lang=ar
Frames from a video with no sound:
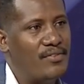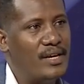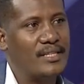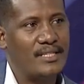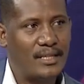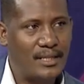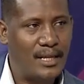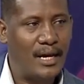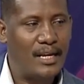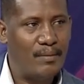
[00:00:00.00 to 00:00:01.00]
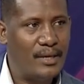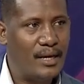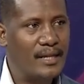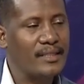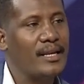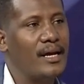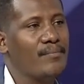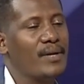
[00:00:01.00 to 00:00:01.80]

في الاقتصادات العالمية عطل آه،